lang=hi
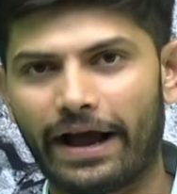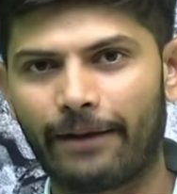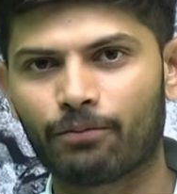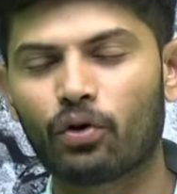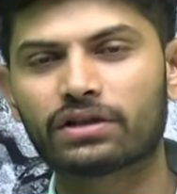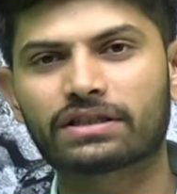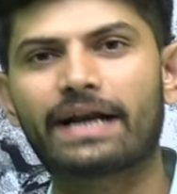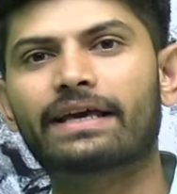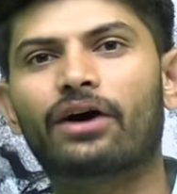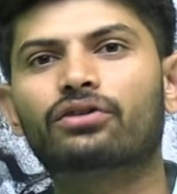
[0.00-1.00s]
है और इस
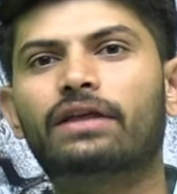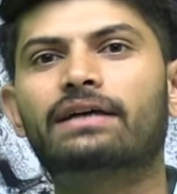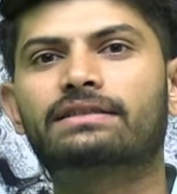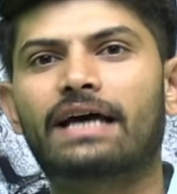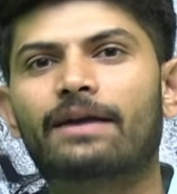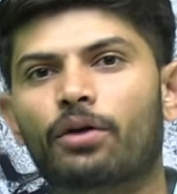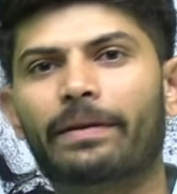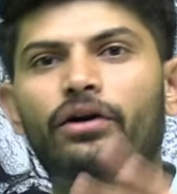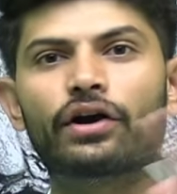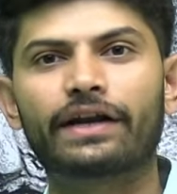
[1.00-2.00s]
कारण क्या होता है इस कारण वो
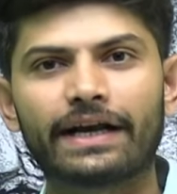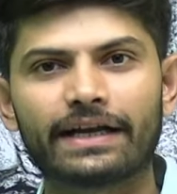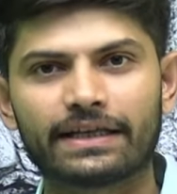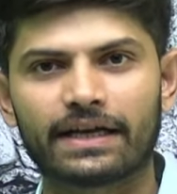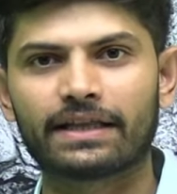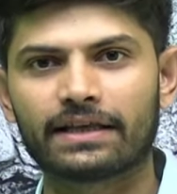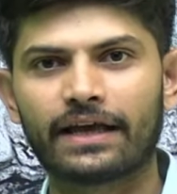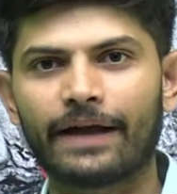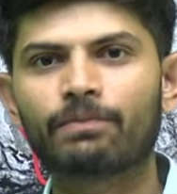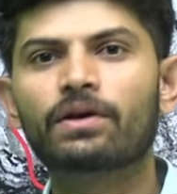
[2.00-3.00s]
हमें कॉन्टिनेंट की तरह
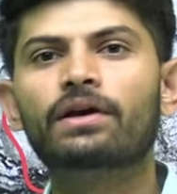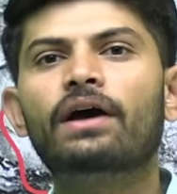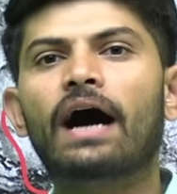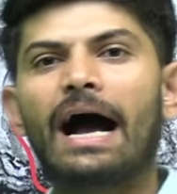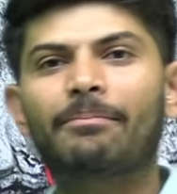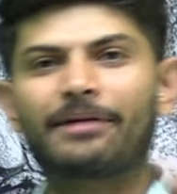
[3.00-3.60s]
दिखता है अब